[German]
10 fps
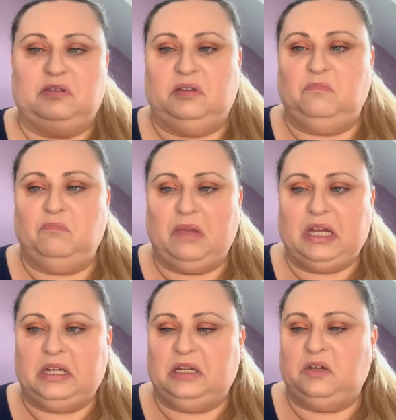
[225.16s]
das sieht
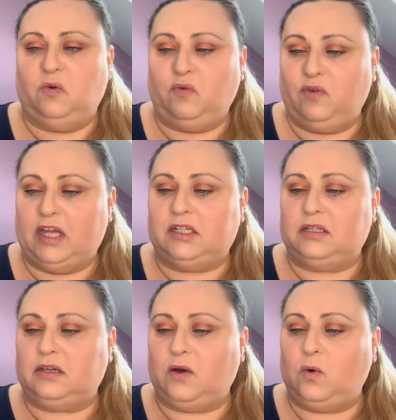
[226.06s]
mächtig
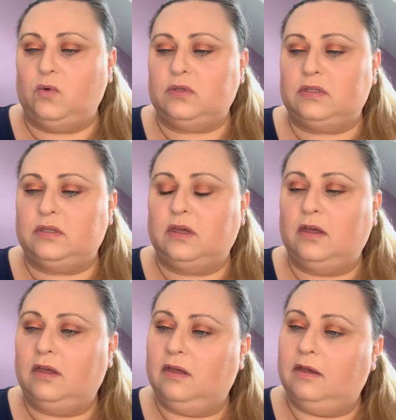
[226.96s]
hochwertig aus.
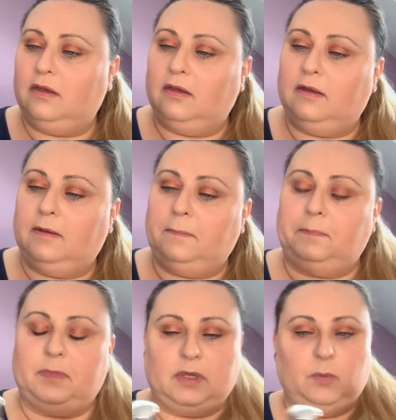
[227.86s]

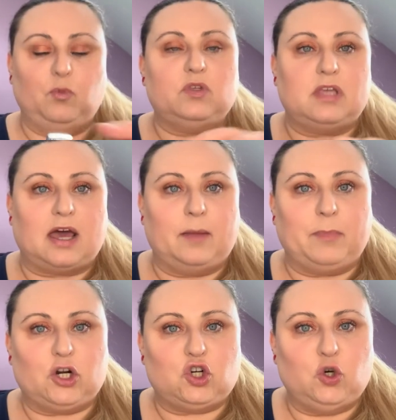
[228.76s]
Ich muss daran
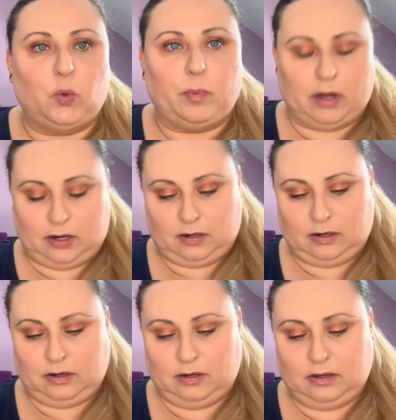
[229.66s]
mal schnuppern.
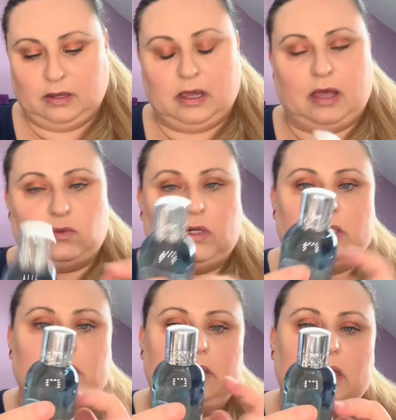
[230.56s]
Also
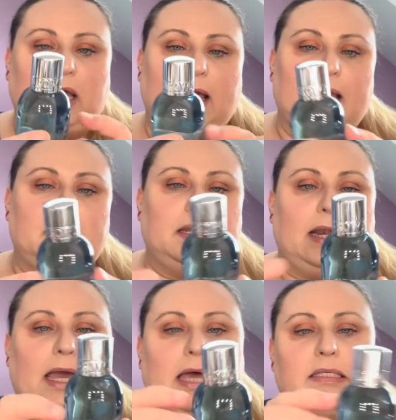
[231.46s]
das ist hier kein
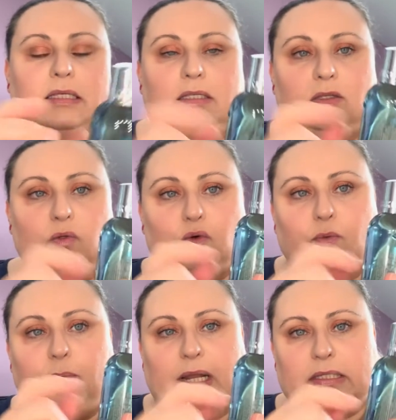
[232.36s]
Glas, es ist so
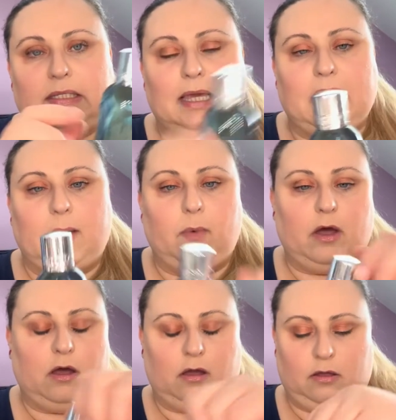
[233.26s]
Plastik,
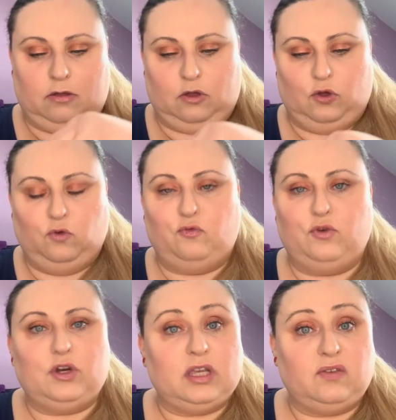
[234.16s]
aber
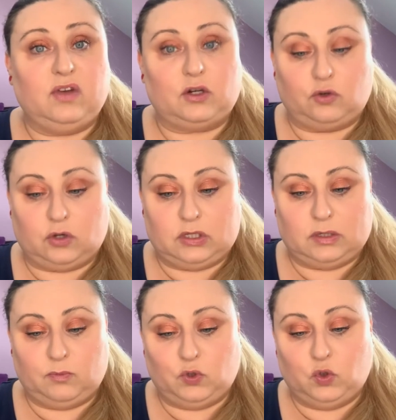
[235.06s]
finde ich, wirkt
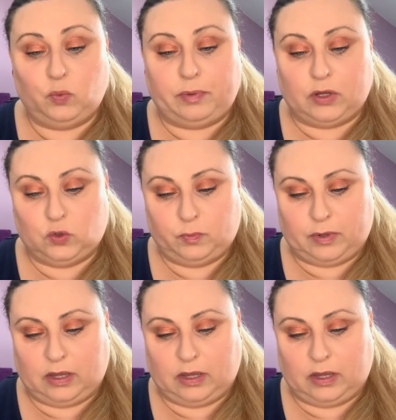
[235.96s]
trotzdem super, super